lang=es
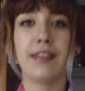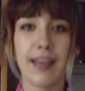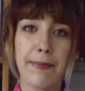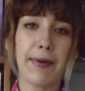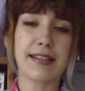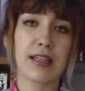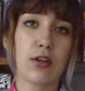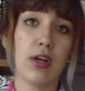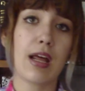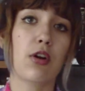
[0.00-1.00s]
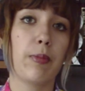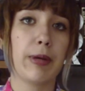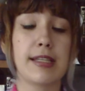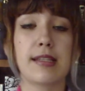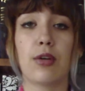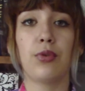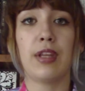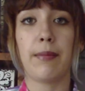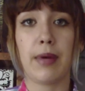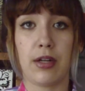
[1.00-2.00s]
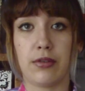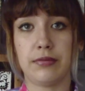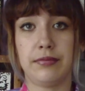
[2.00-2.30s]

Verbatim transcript: ¿Qué pasa con la ropa de segunda mano?